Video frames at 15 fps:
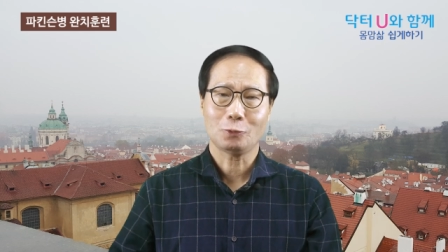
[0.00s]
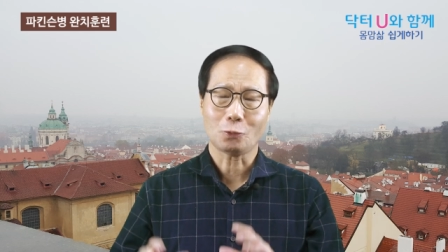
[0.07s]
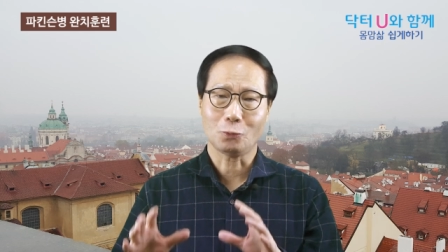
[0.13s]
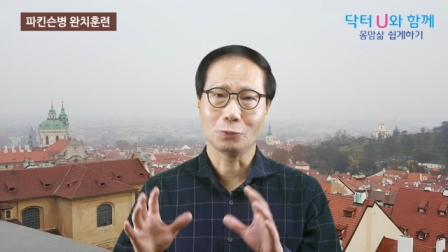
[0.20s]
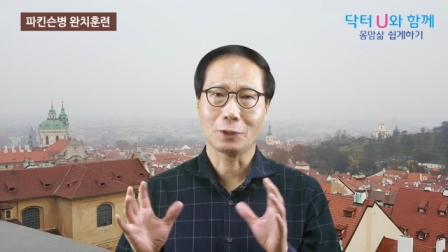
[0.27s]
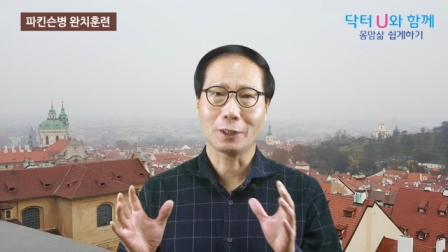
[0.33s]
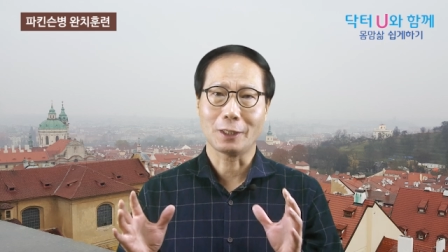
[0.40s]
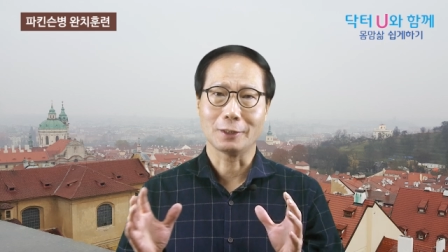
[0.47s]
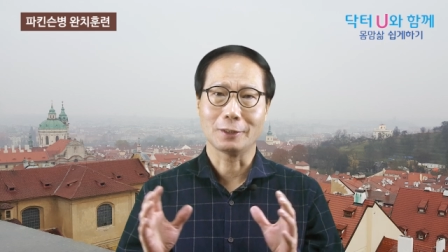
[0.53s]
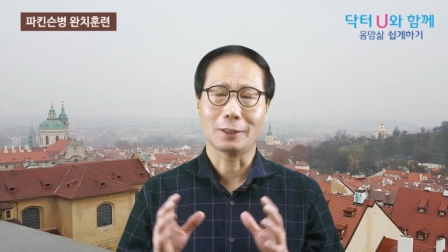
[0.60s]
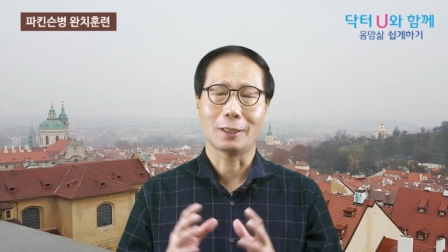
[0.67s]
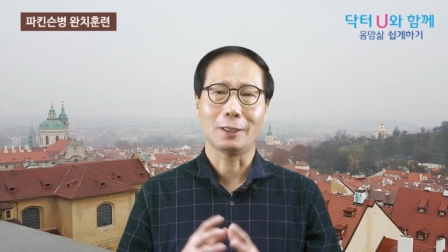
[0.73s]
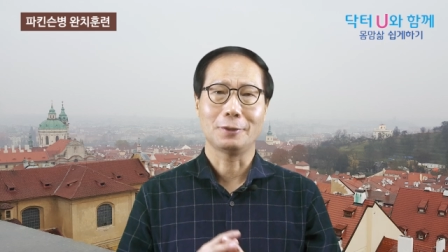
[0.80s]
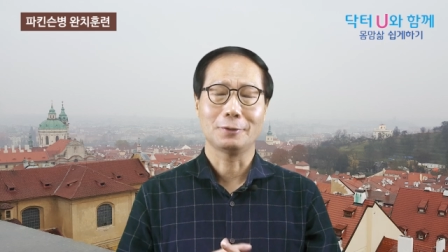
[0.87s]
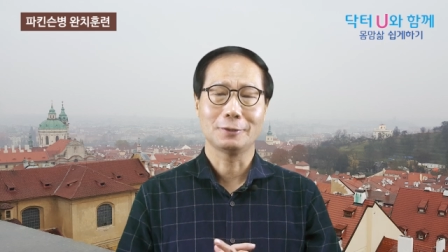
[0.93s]
좋은데
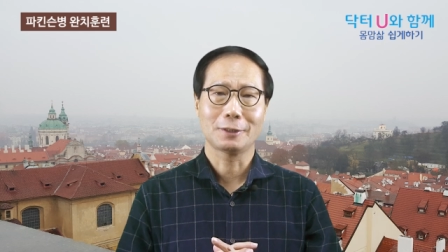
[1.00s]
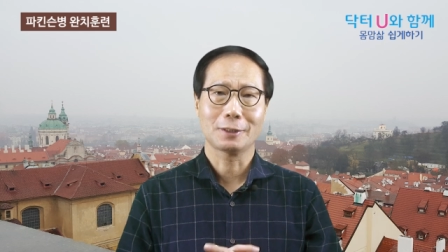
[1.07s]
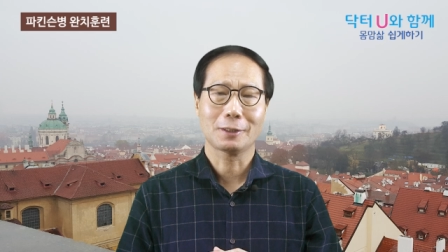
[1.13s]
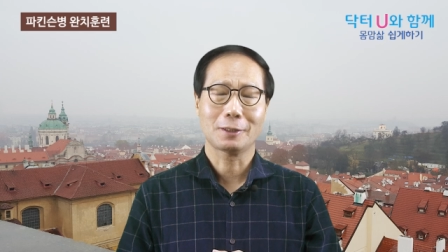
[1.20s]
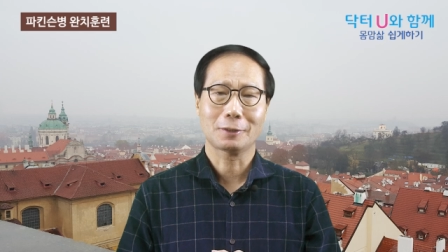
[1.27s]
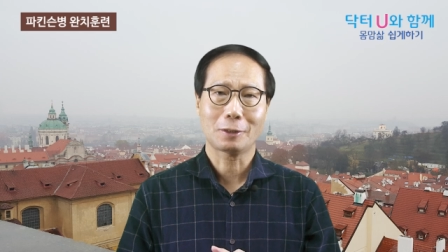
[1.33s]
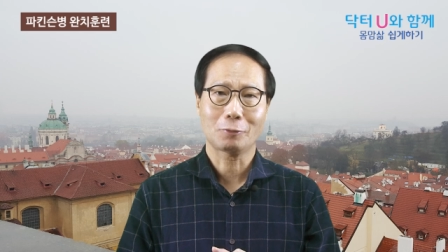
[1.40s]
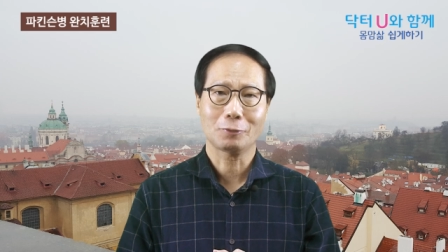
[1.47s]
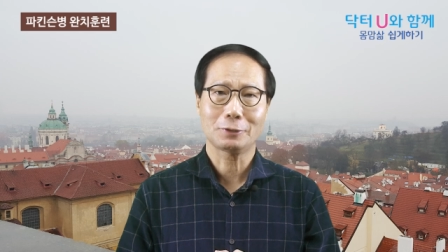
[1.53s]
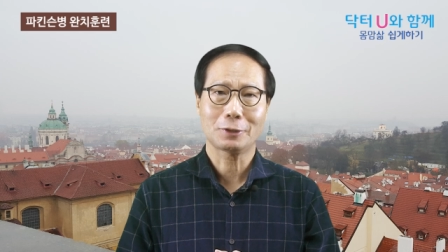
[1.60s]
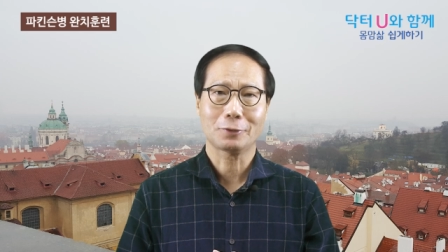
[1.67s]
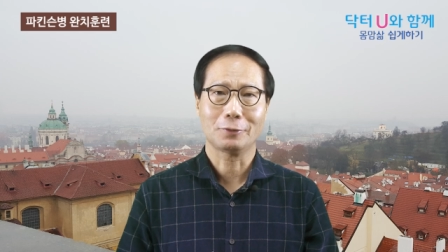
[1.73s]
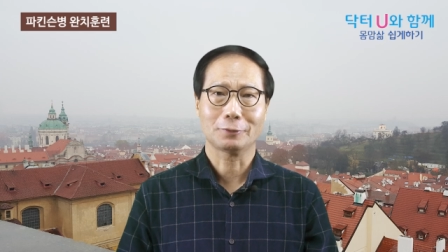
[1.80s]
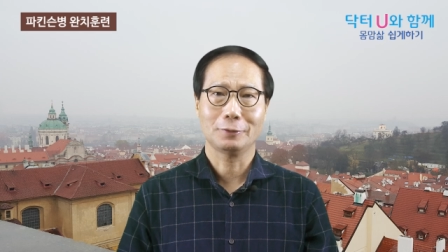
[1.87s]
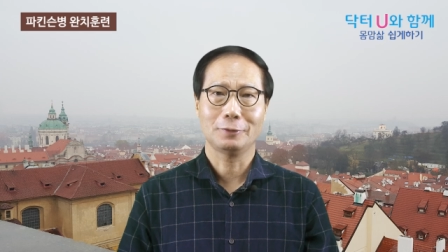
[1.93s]
간다 이런 생각을 하고 이제
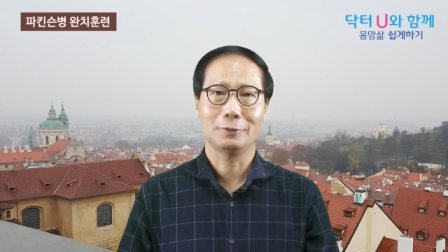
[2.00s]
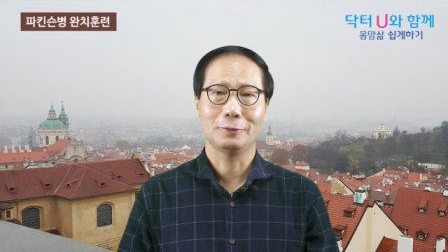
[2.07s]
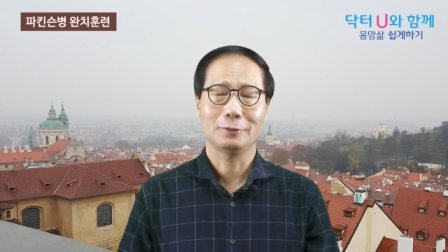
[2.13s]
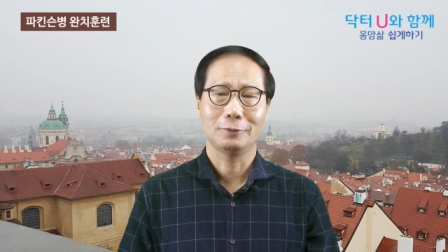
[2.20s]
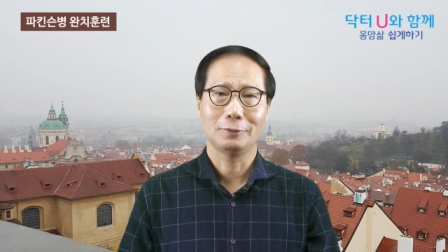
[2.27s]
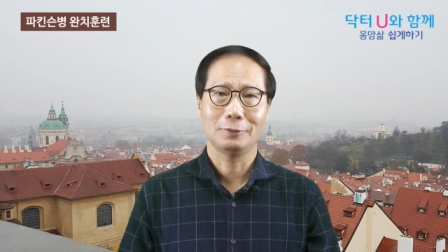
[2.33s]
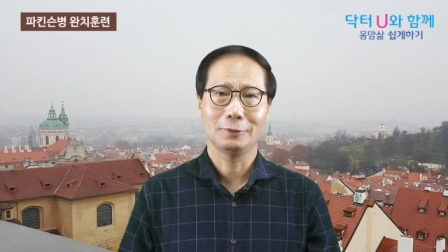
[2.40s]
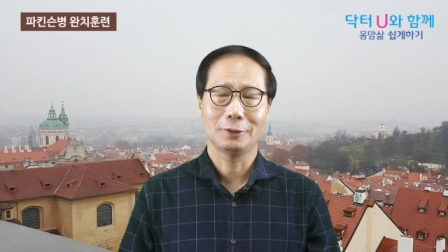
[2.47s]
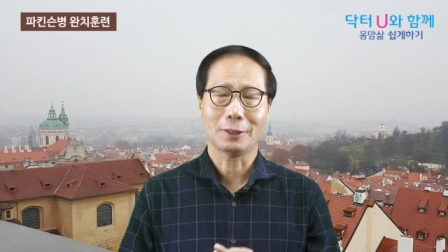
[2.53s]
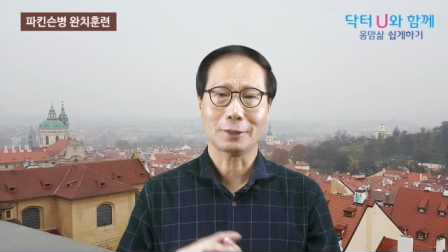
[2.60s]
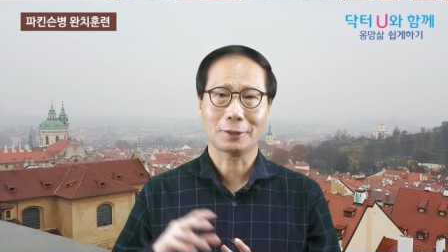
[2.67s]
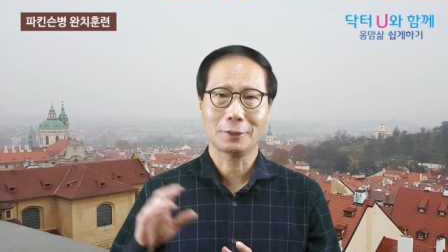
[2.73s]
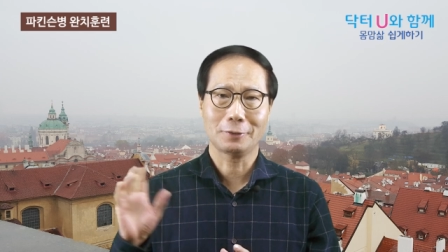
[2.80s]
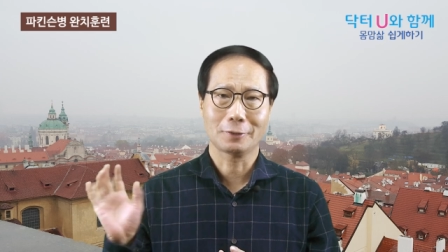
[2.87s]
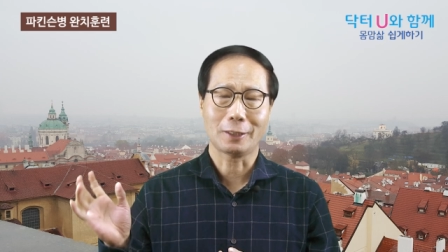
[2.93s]
거기를 이제
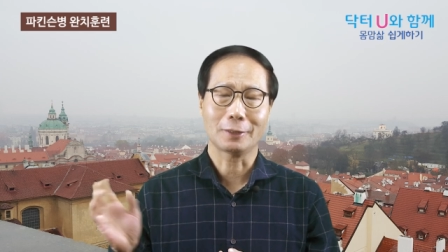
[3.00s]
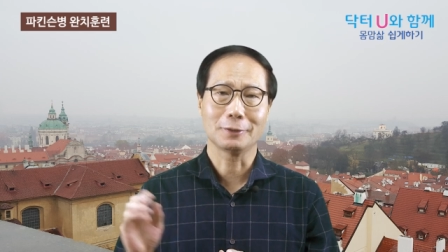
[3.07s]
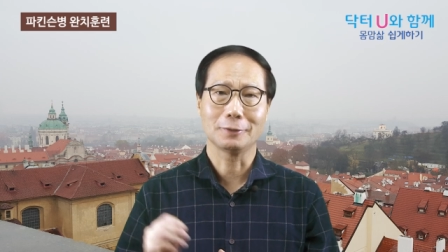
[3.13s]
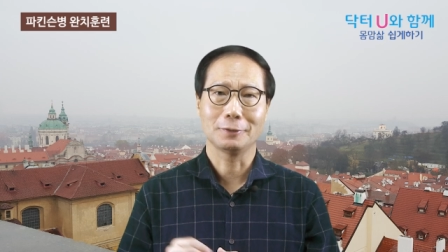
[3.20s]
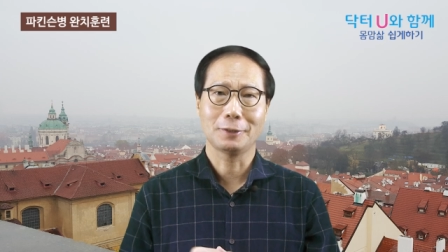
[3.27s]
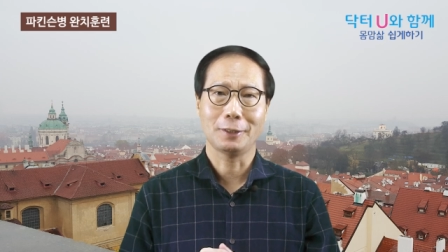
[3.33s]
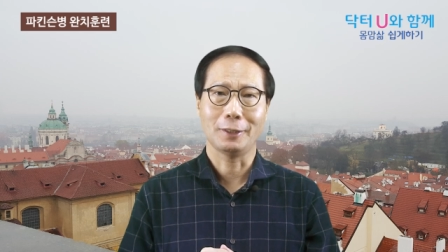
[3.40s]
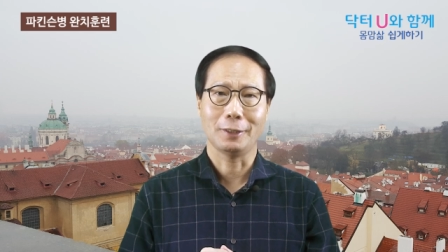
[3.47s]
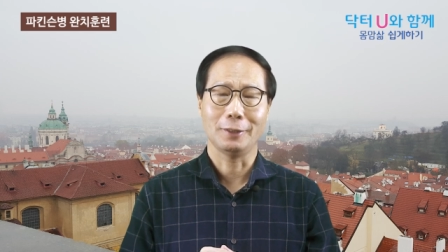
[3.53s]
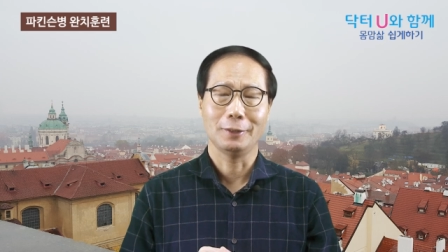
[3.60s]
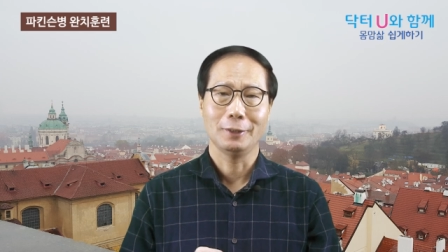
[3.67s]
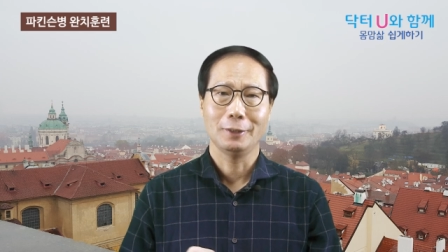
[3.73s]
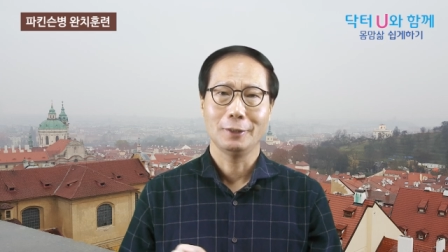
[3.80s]
학회를 갔는데